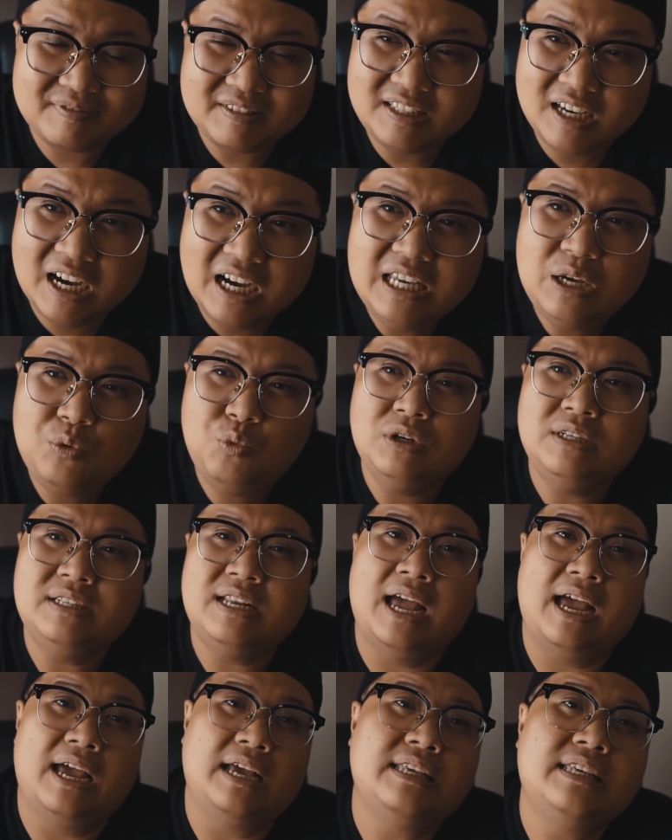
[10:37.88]
chơi với huynh
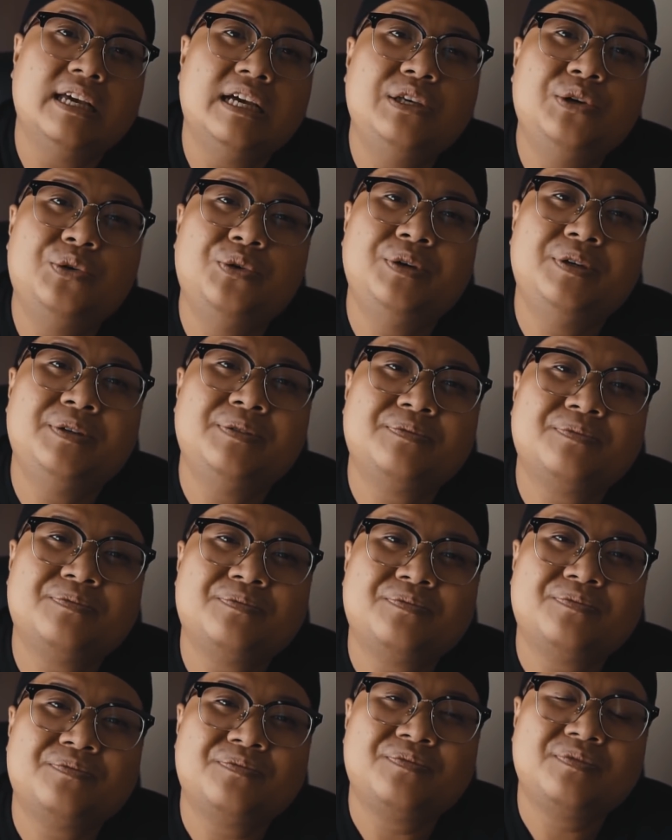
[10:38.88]
đệ chơi vui
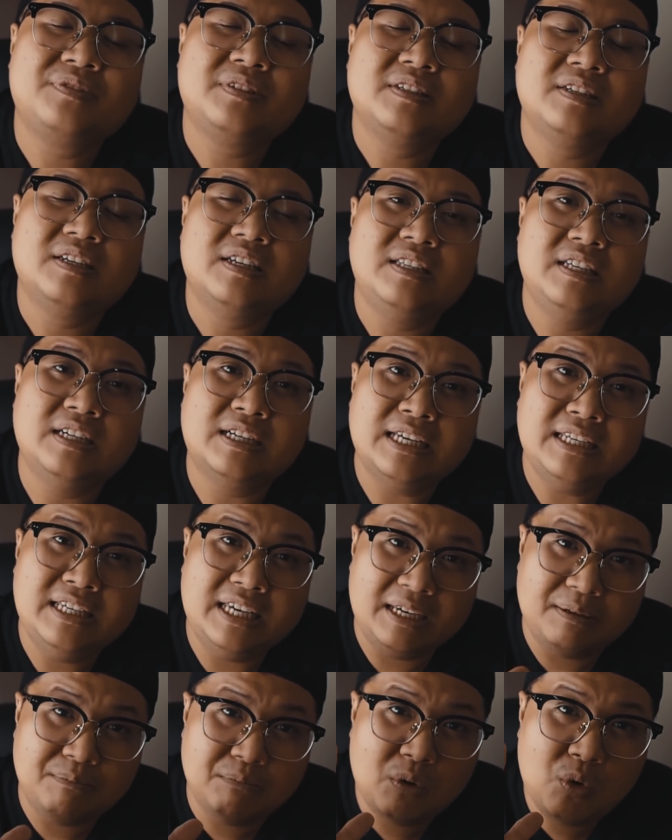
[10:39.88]
nhưng cái
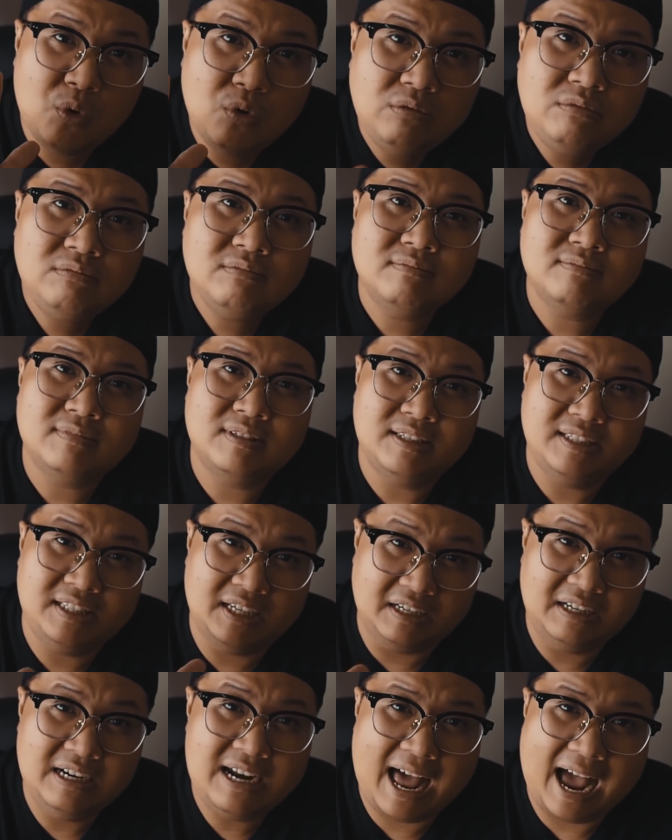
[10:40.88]
gì muốn
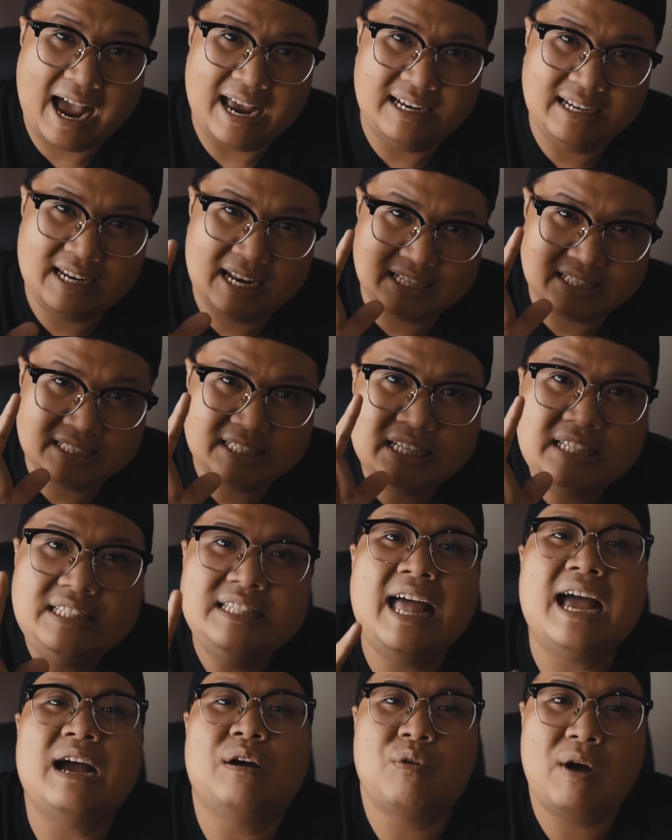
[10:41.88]
giữ lại là
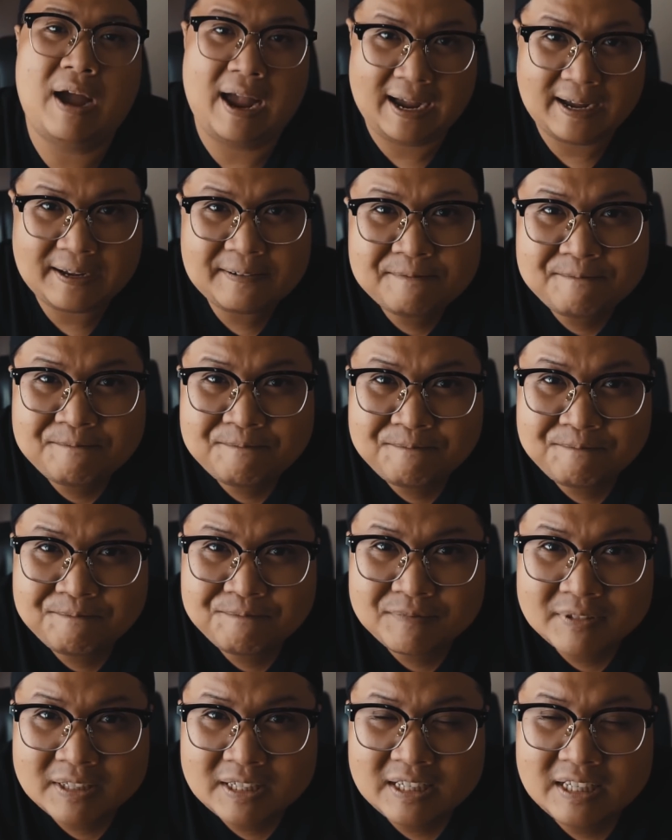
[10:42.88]
xin đàng hoàng
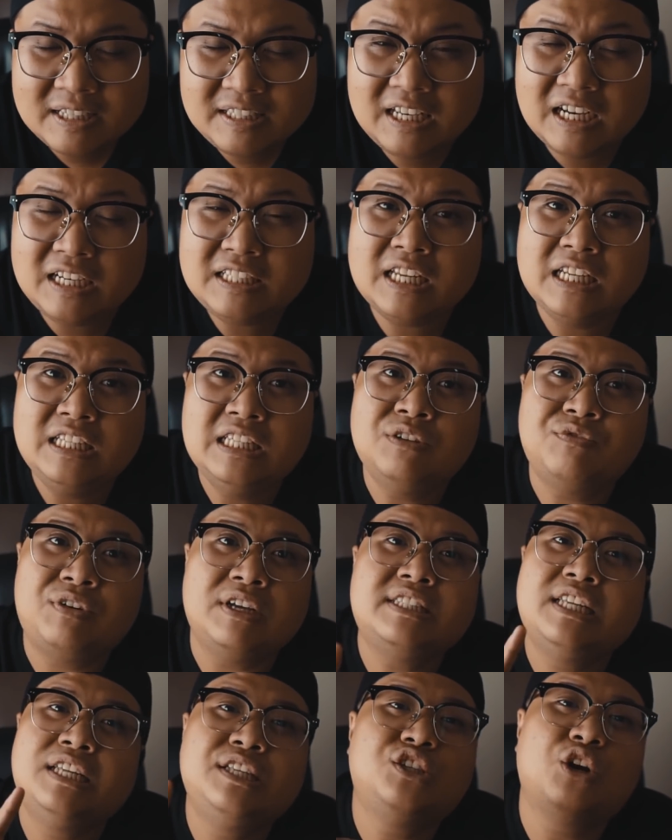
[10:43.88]
nhưng xin không
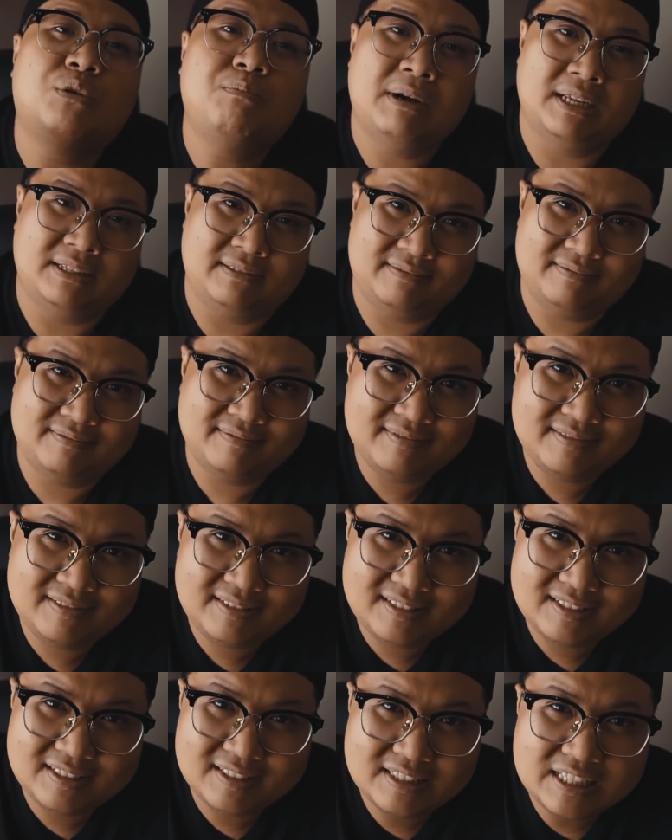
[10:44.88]
phải xin cho mình
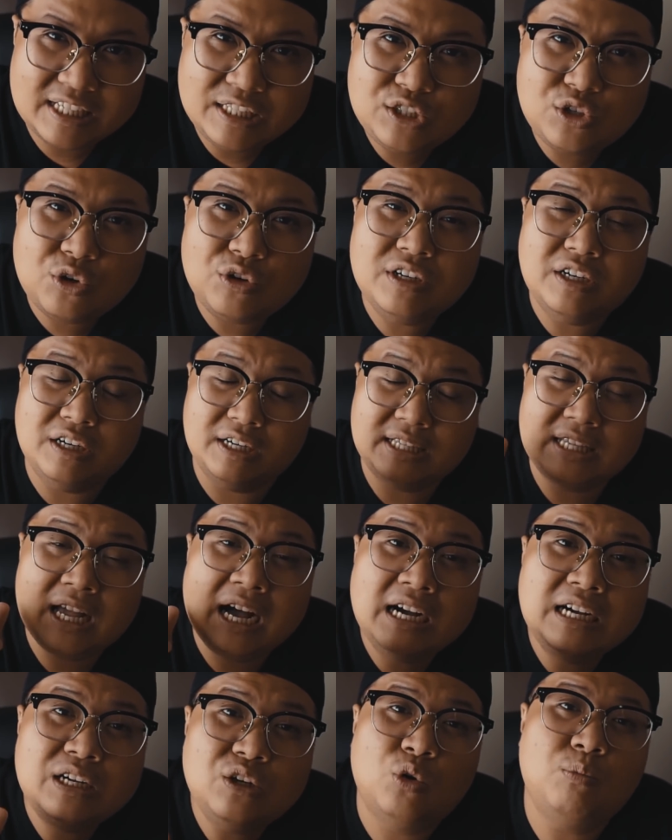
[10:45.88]
xin cho người
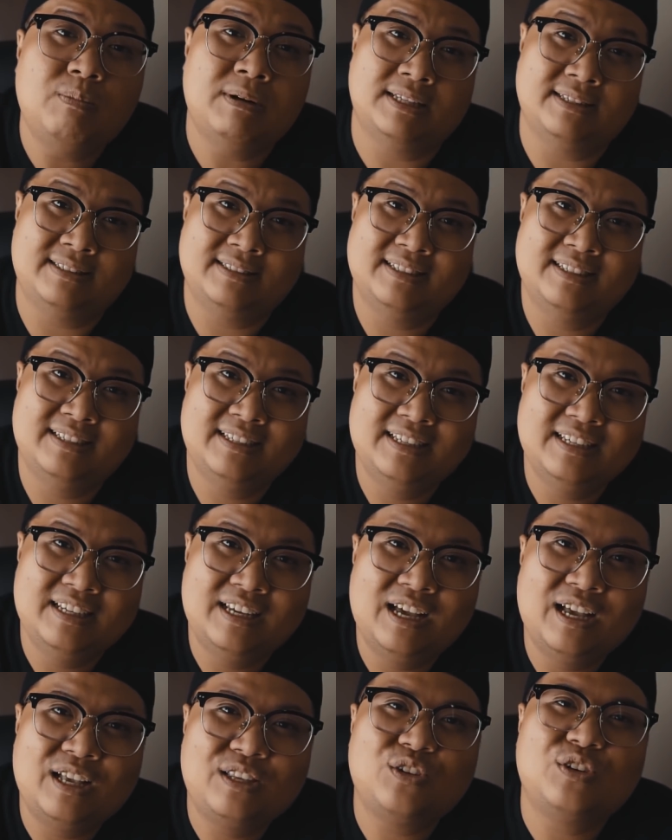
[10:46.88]
thân của mình
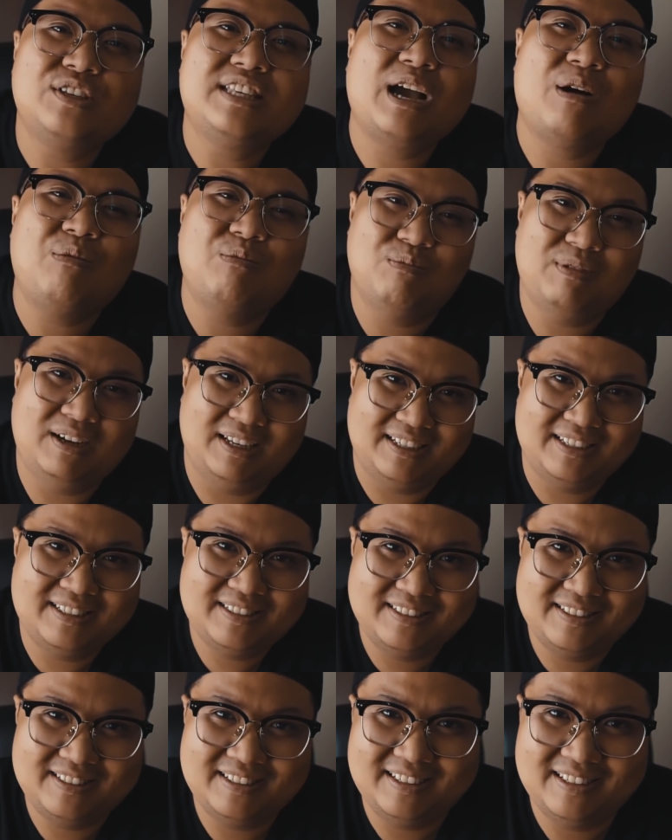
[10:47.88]
cho chồng mình
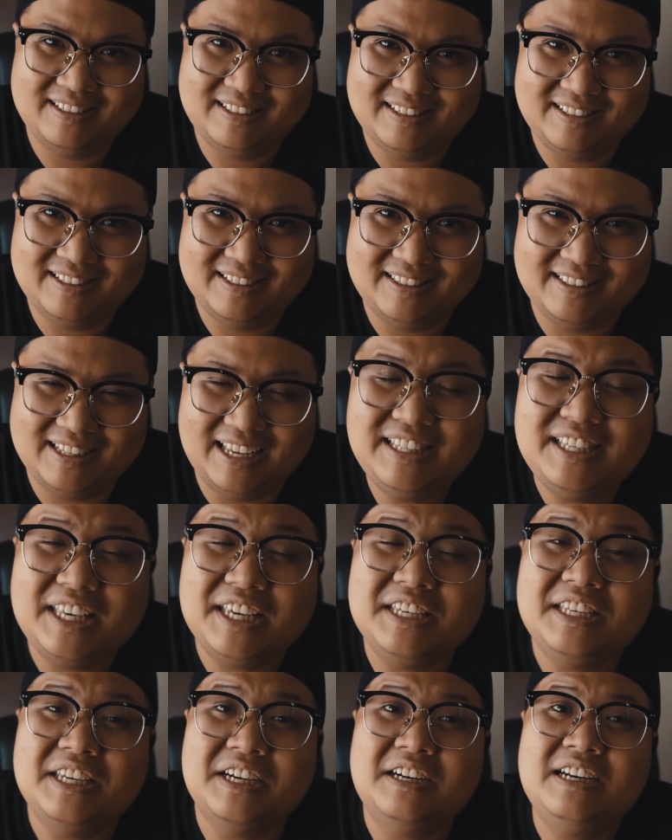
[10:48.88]
để
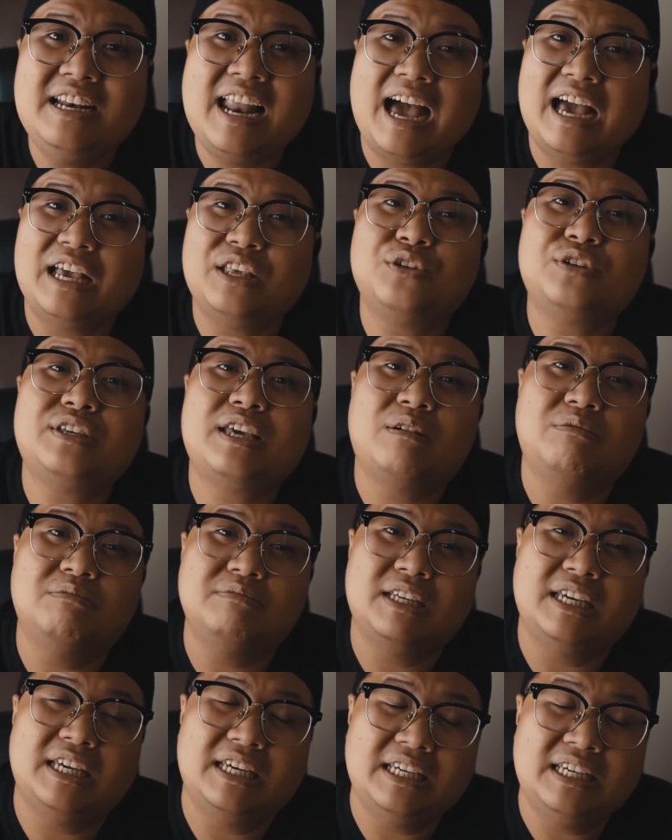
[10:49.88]
chị giữ lại cho
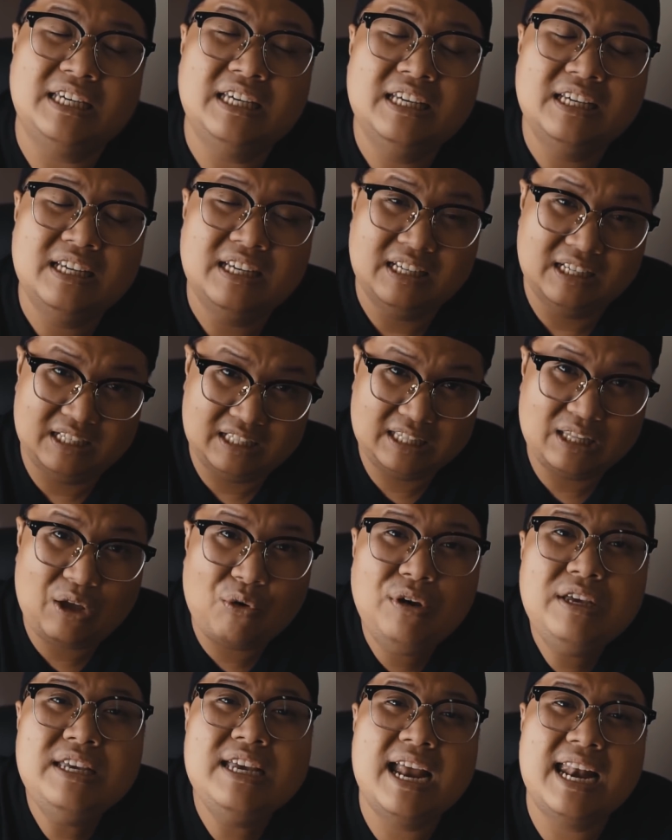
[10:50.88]
chồng chị
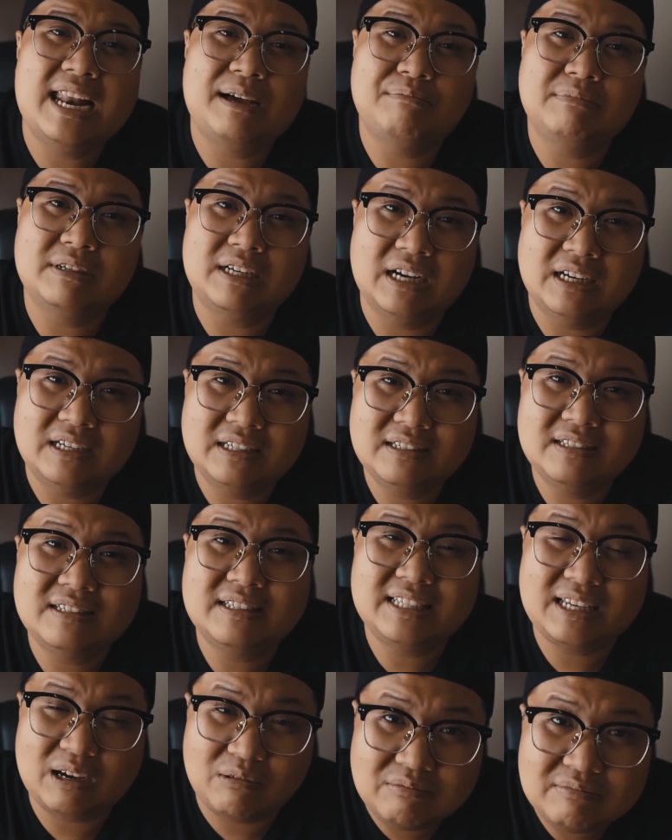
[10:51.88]
tối về làm cực
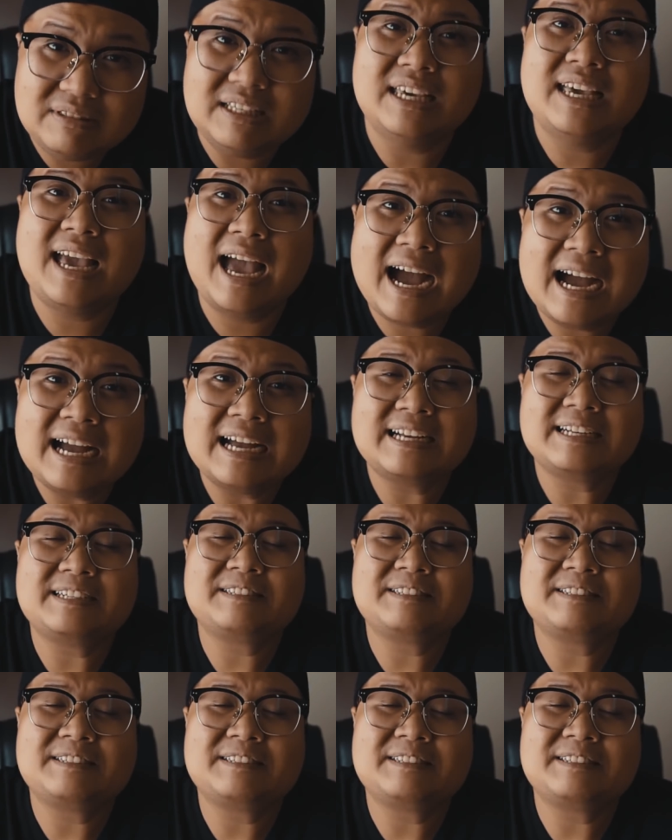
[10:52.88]
chồng chị ăn